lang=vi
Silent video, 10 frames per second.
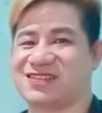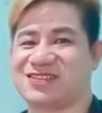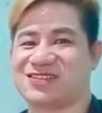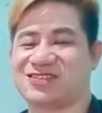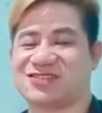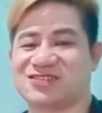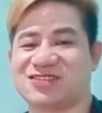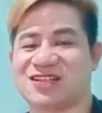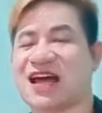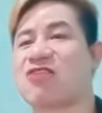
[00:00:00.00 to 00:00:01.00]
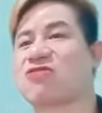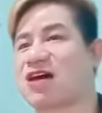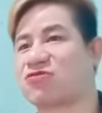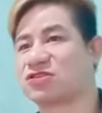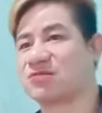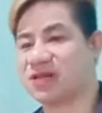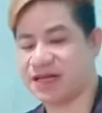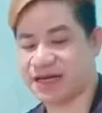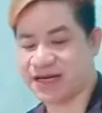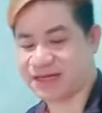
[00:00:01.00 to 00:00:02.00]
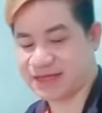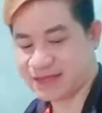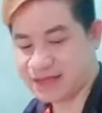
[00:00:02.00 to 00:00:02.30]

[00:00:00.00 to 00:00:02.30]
ờ giờ này thao cả cổ sống mình đây.